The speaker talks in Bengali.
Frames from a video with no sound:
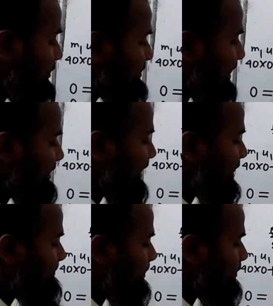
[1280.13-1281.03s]
বলছি আর
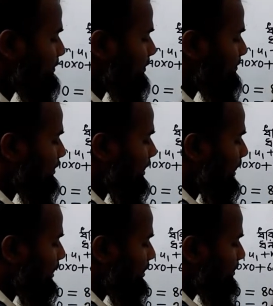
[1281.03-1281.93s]
নেগেটিভ ব্যবহার করব না
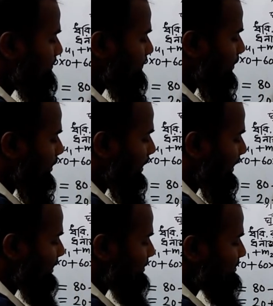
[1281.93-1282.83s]

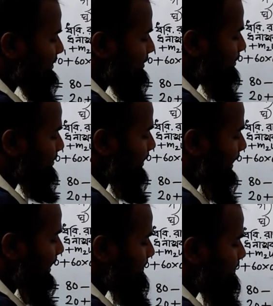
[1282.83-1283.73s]
পয়েন্ট জিরো
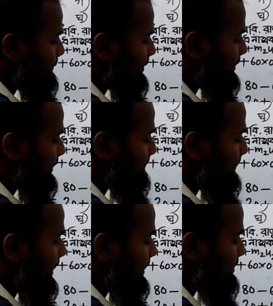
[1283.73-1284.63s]
ফাইভ মিটার
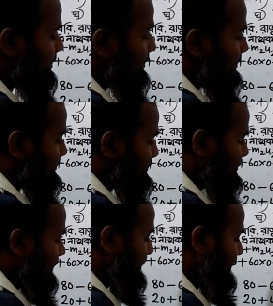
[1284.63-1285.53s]
পার
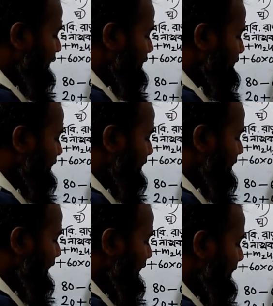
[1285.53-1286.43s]
সেকেন্ড বেগে